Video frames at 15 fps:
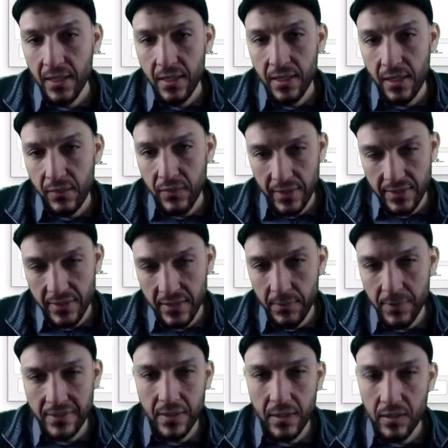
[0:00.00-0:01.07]
كافيه على السي
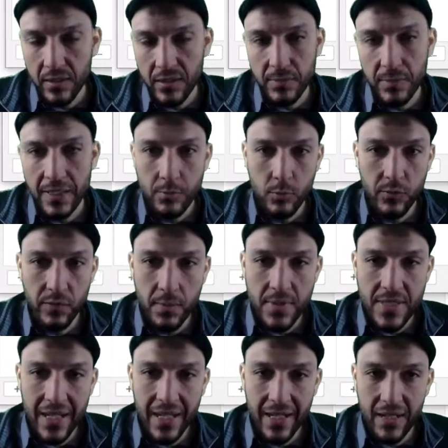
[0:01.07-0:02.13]
مثلا خلاص يبقى لازم يكون في
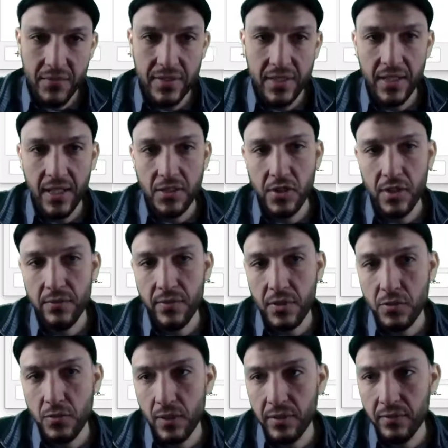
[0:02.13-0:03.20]
المساحه الكافيه دي عشان
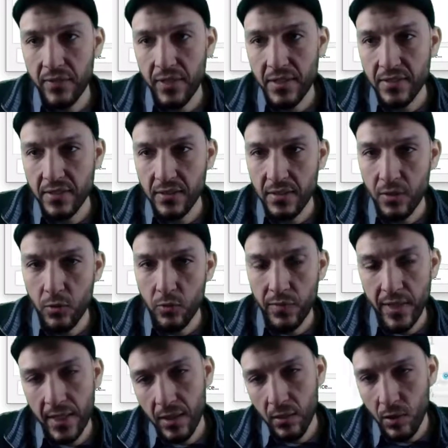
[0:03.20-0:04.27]
الفيرشوال ديفايس يقدر يقوم
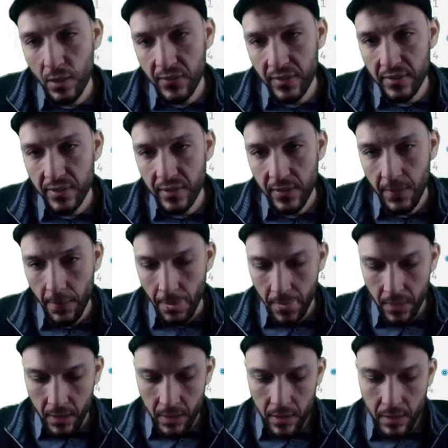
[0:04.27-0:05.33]
فانا هروح افضي
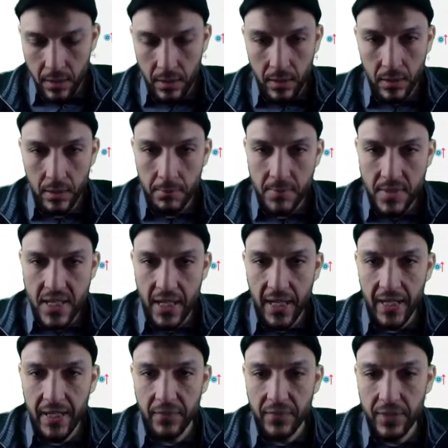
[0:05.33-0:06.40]
آه مساحه
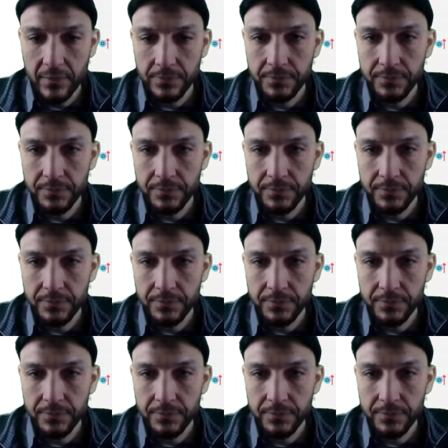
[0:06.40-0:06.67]
كافيه